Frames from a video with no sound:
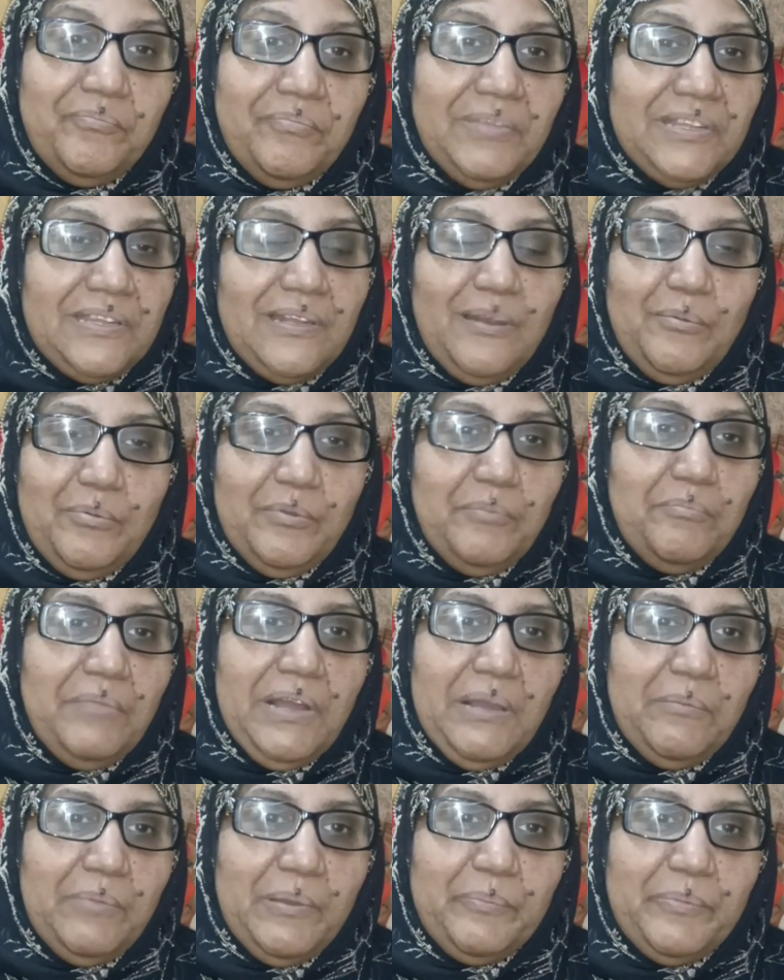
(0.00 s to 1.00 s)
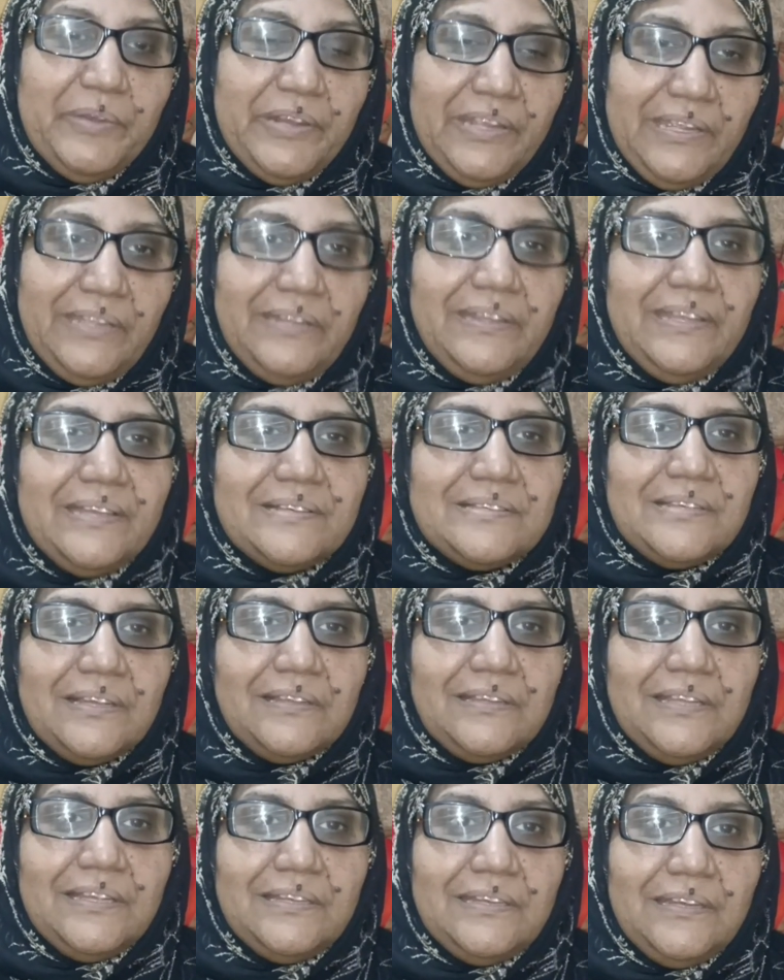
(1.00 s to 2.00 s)
मतलब माँ बाप नहीं दे
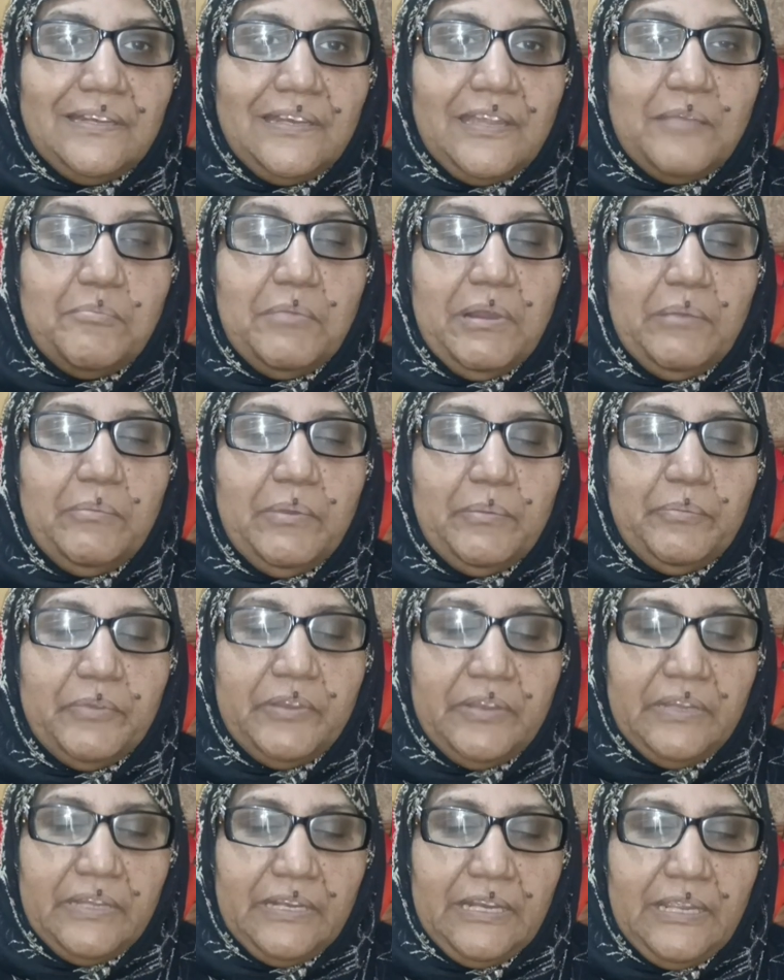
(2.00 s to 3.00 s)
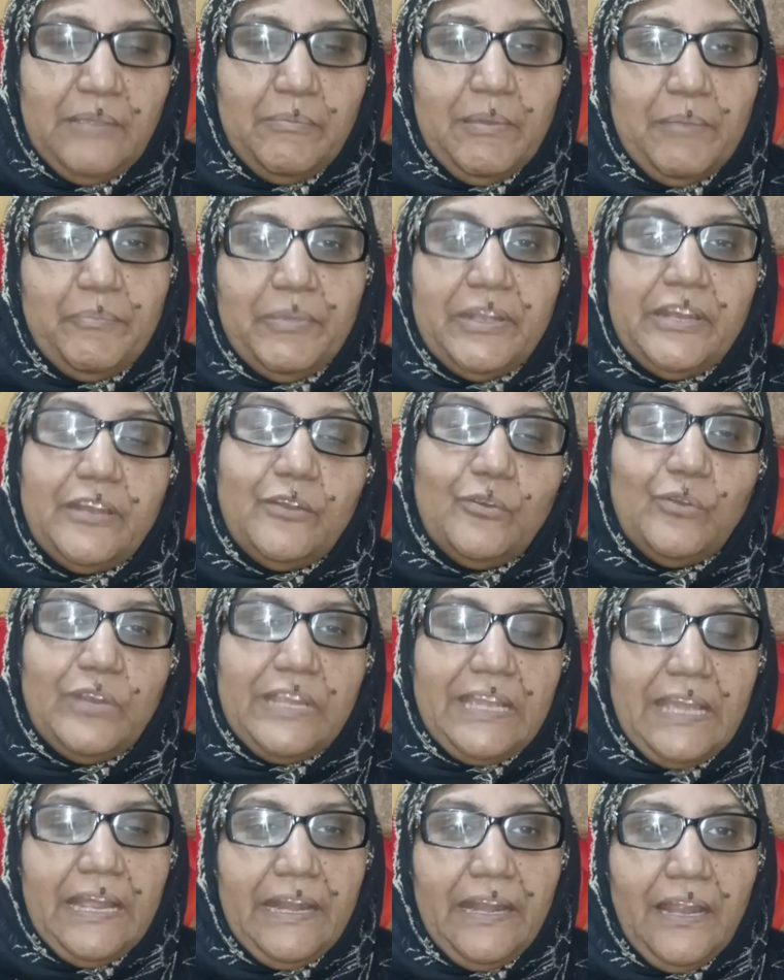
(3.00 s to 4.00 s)
सकते जिनके माँ बाप गरीब हैं फिर इन्होंने
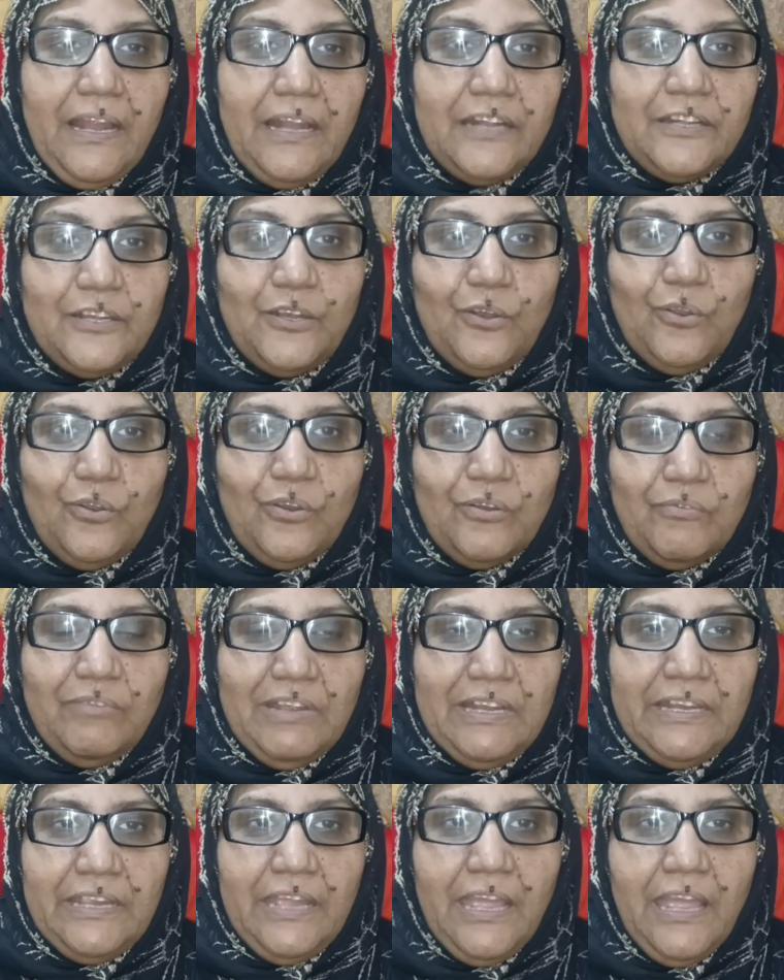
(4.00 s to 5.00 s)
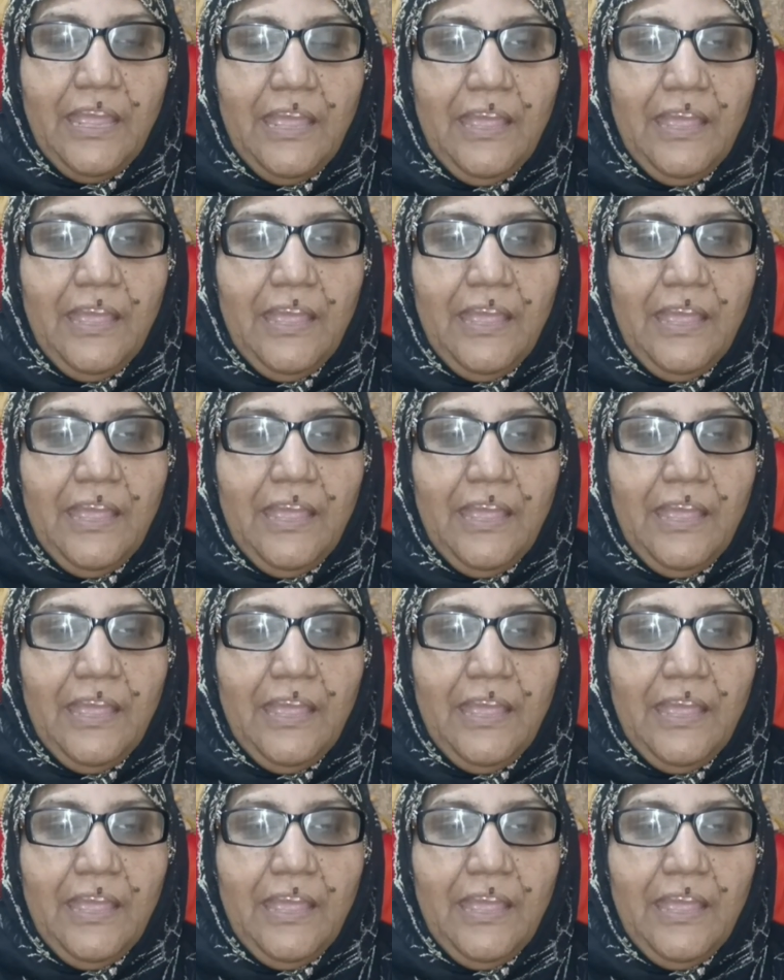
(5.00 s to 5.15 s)
कहना आंटी लाहौर वाली